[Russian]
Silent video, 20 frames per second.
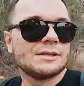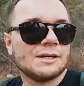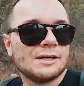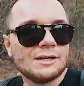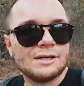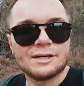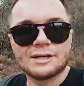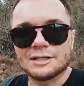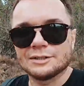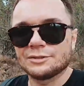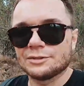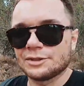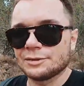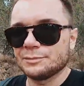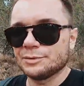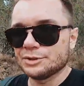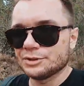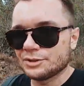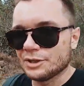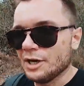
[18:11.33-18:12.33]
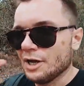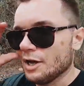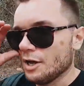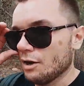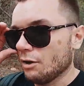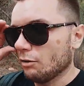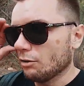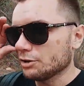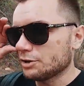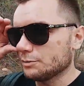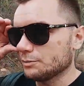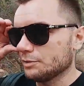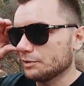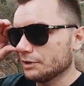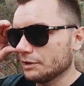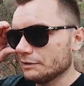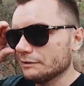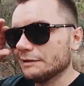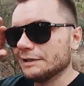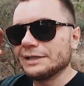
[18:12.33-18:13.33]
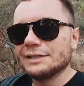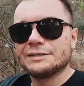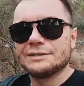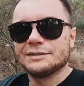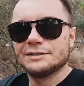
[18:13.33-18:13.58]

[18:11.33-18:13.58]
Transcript: э, который будет очень много говорить,